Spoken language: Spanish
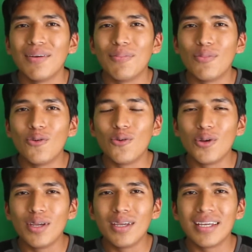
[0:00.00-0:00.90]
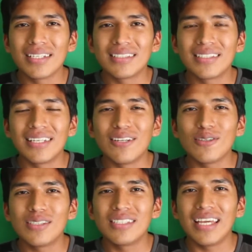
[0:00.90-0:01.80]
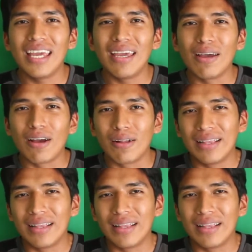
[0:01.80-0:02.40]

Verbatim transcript: muy, este, no sé,